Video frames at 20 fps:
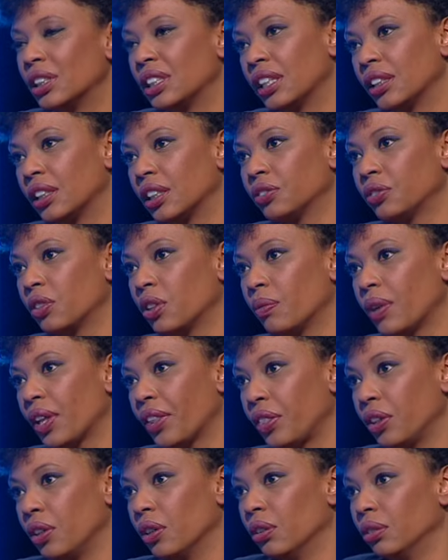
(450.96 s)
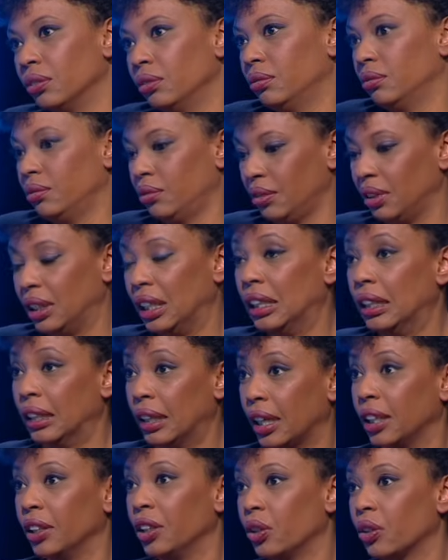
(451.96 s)
es la transformación del
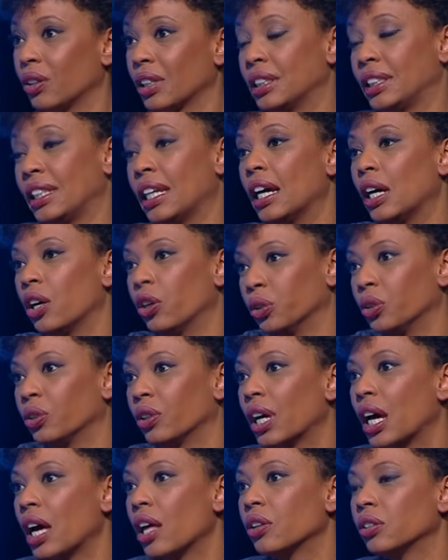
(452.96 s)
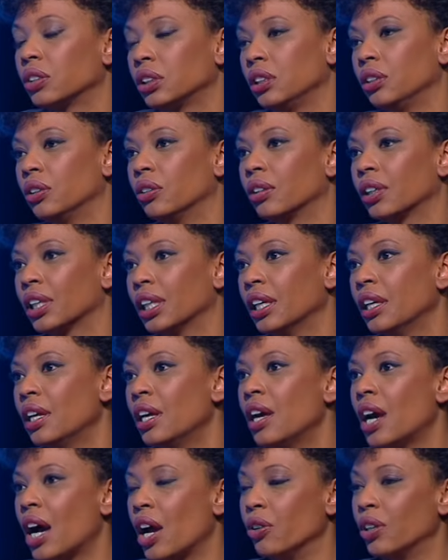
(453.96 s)
género que se ha otorgado, sino que
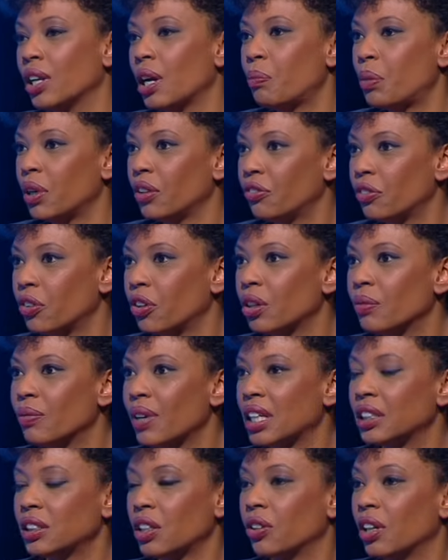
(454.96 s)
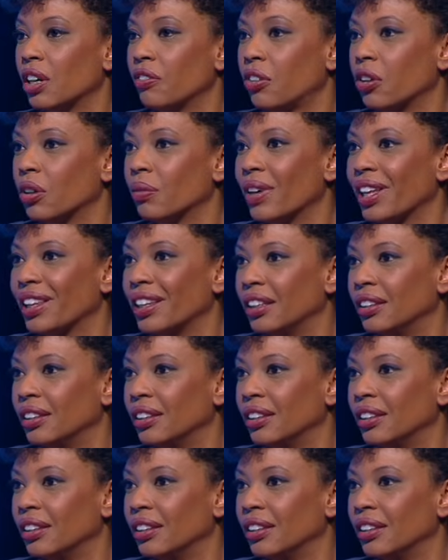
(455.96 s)
hay una performance, hay una forma de